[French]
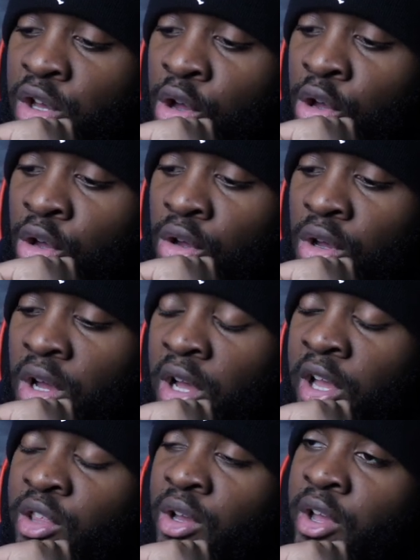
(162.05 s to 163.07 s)
Euh,
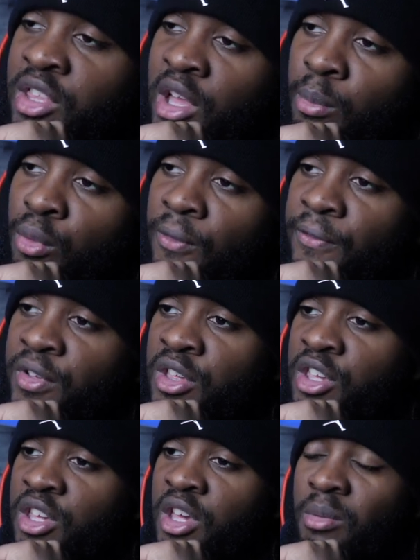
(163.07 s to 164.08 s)
ah, ah, t'es un bon
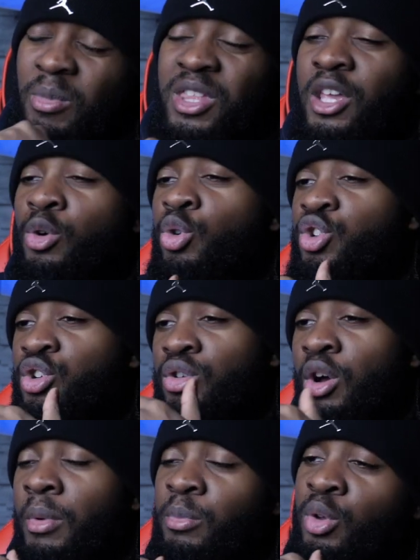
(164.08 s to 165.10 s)
physique, mais t'es coach.
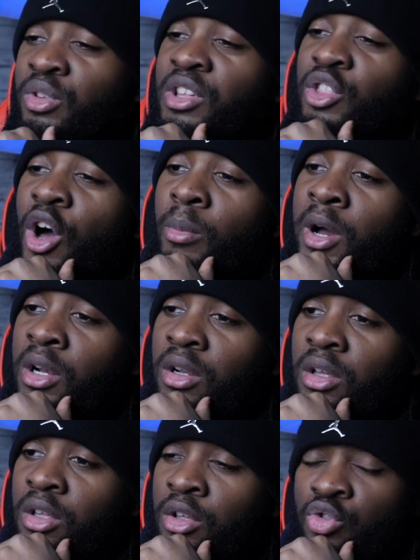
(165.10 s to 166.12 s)
En même temps, c'est normal.
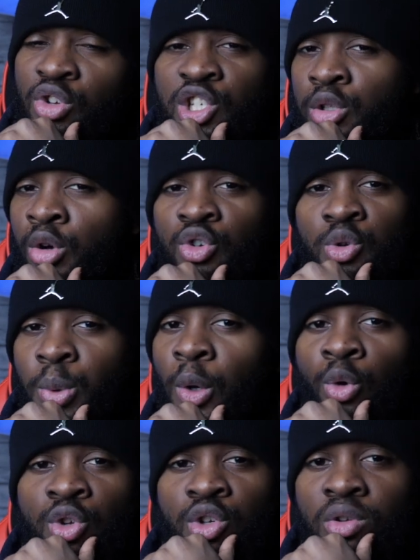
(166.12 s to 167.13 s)
Je lui ai dit non, je suis pas
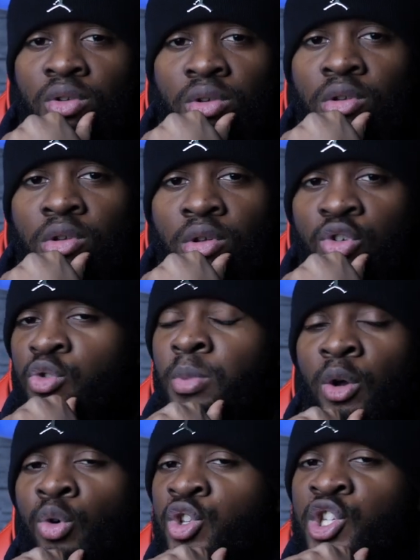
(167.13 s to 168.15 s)
coach. Je suis
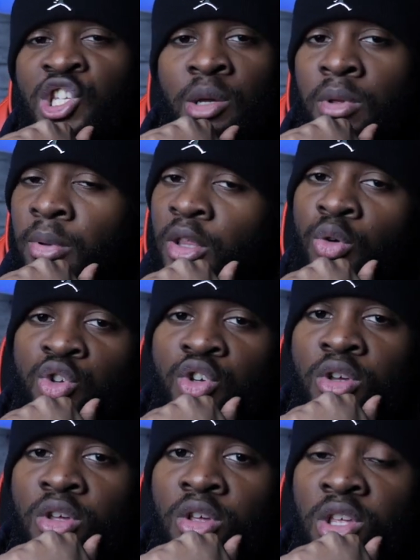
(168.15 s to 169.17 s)
pas coach, j'ai jamais pris de
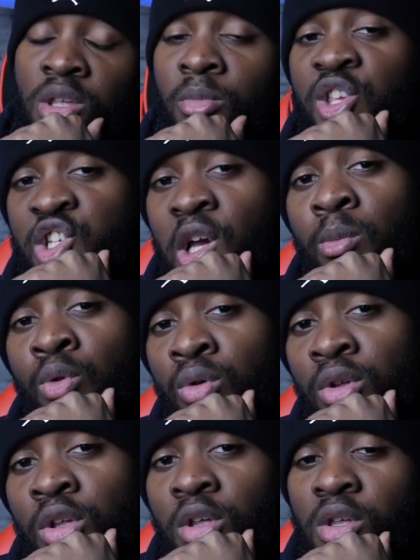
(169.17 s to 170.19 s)
coach. Il m'a dit ah bon
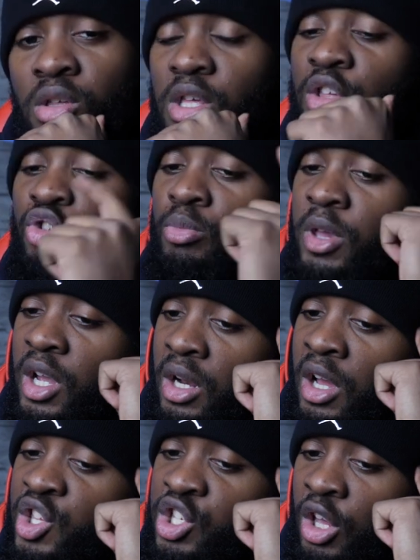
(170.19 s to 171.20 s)
Et ce
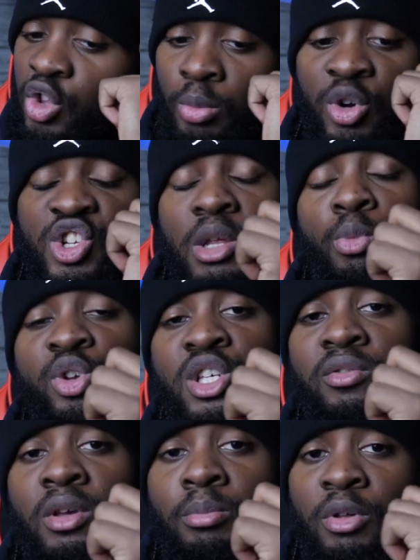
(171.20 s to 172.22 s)
mec-là, directement, je l'ai
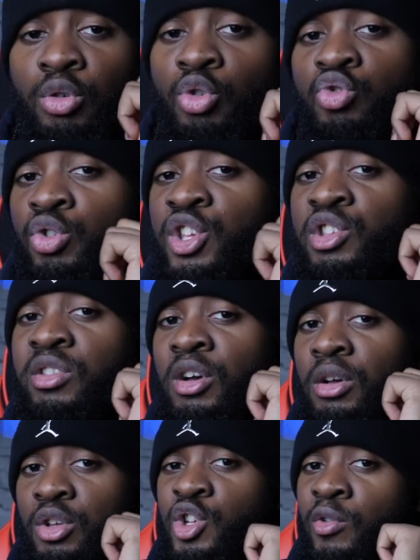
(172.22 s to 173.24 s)
motivé parce que je lui ai dit
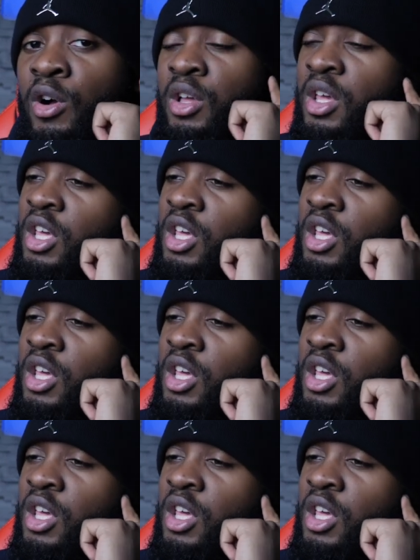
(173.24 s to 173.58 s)
ça, tu vois.